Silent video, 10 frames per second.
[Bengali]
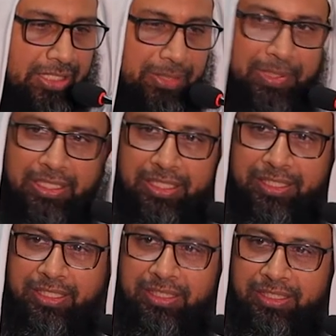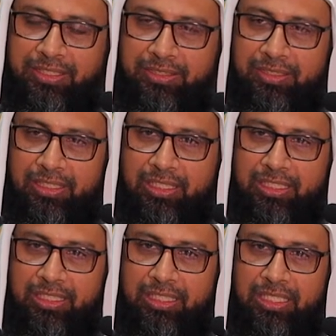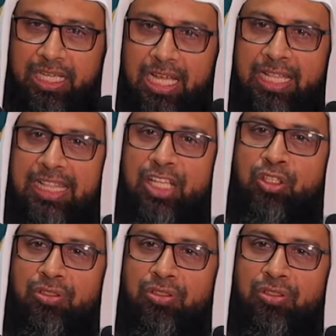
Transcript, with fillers: যে ব্যক্তি আল্লাহ